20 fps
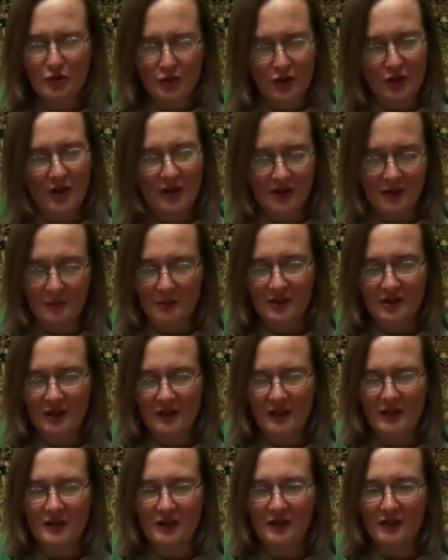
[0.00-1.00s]
сказать,
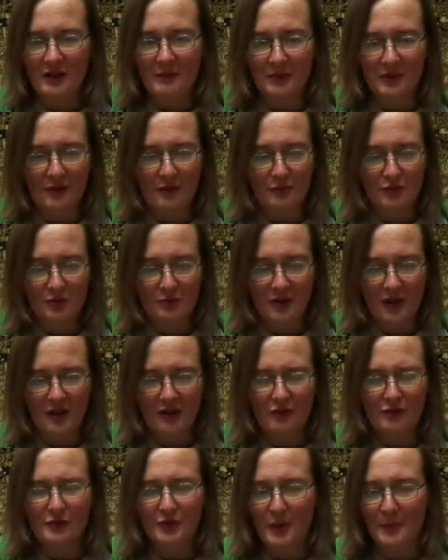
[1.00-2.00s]
эмоционально гладила. В общем, до
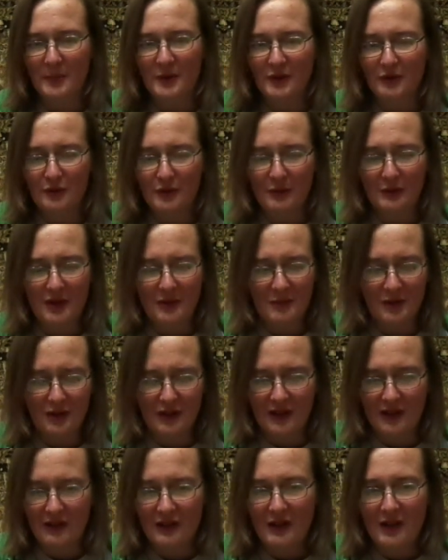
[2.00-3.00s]
какого-то периода времени
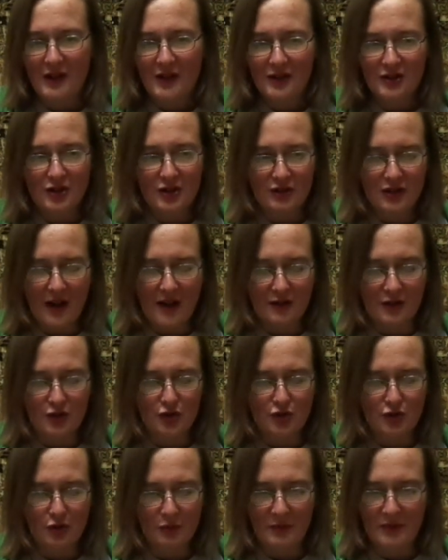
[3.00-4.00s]
я считала,
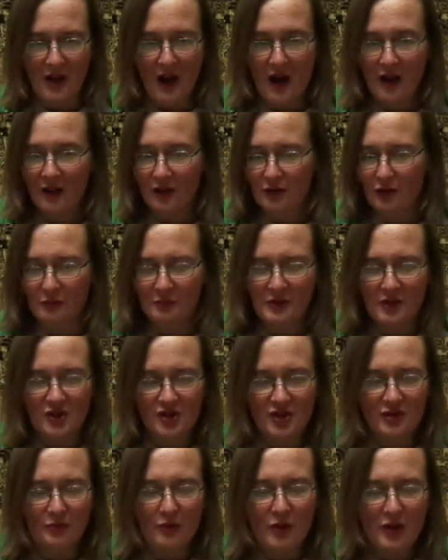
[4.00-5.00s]
что у меня огромный
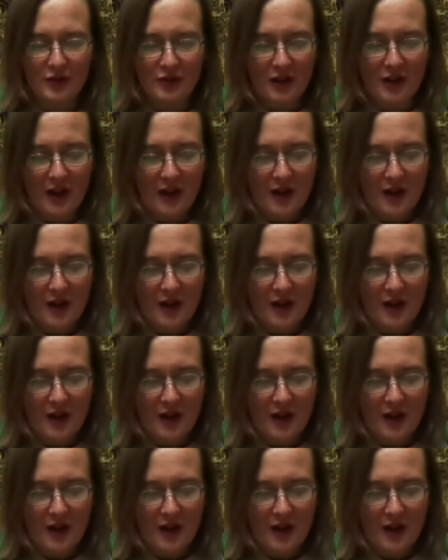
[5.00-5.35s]
живот,